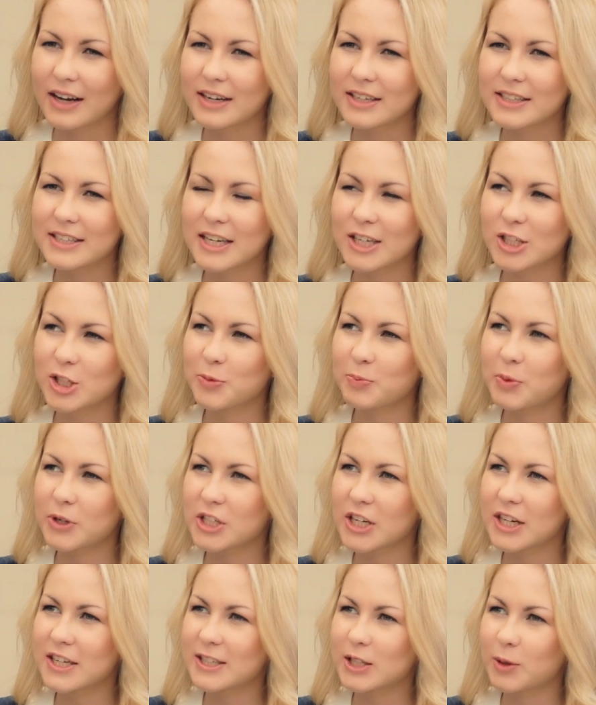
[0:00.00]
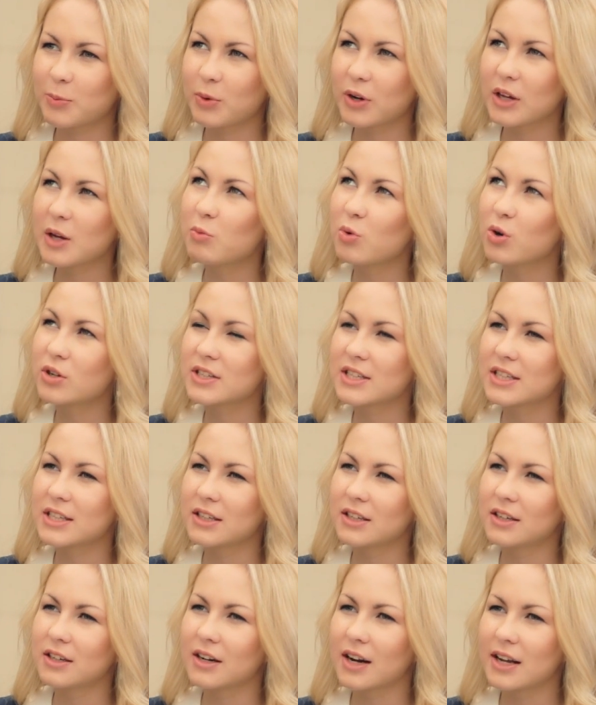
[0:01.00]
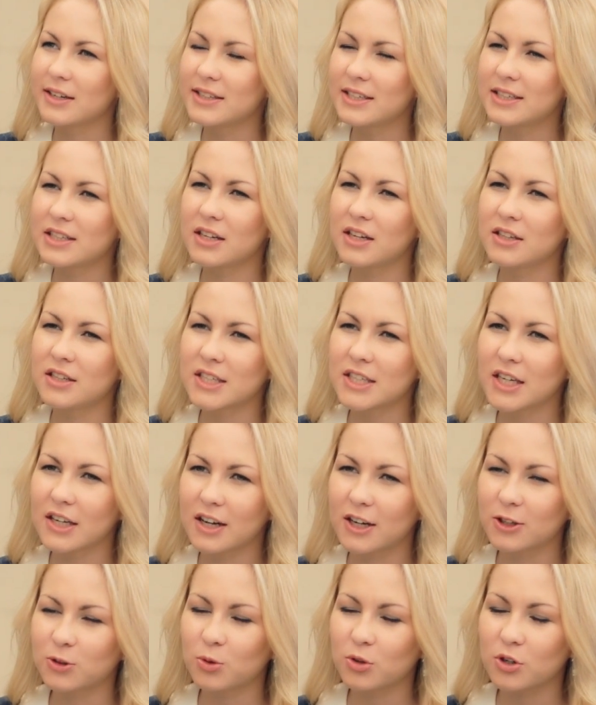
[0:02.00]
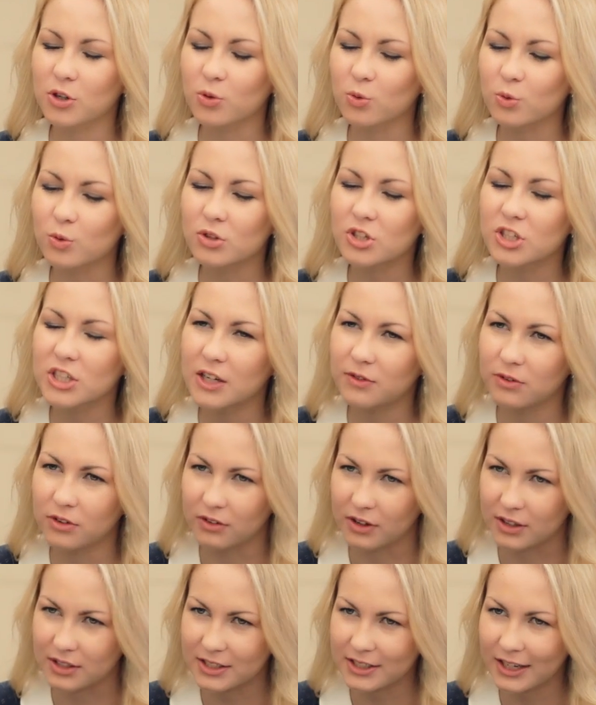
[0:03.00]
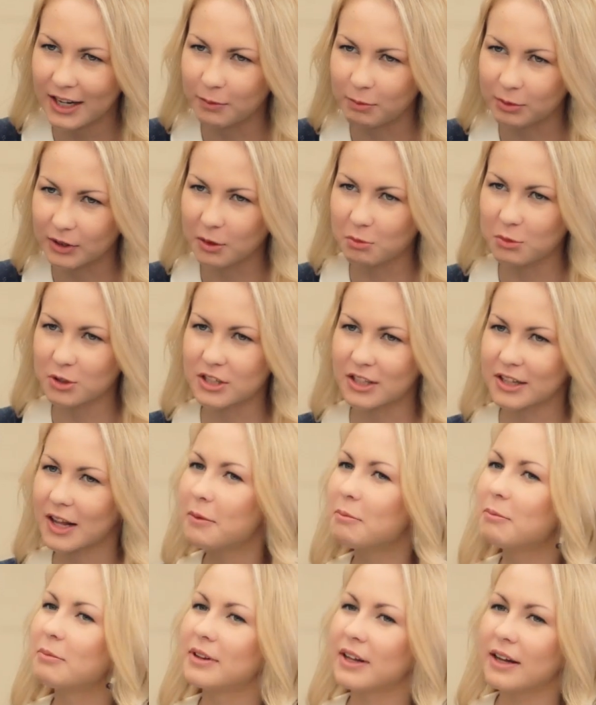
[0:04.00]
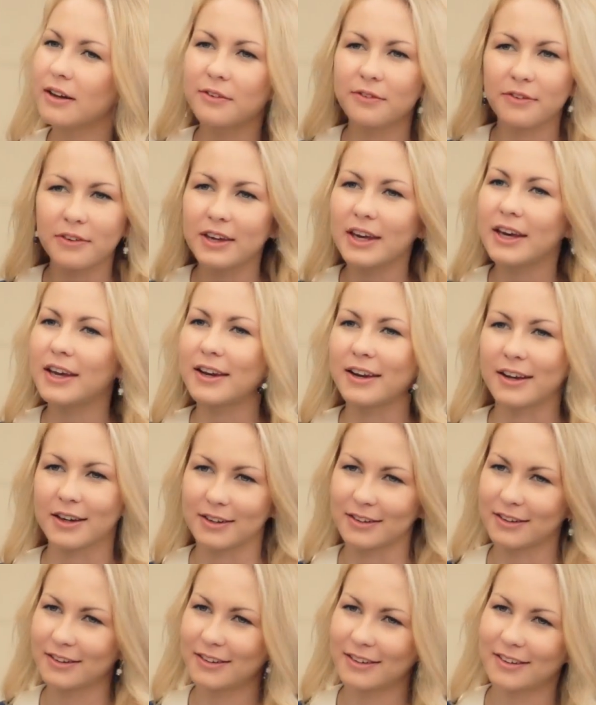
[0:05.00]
Расскажи, пожалуйста, про эмоции родителей детей, которые уже выводили, потому что там была феерия.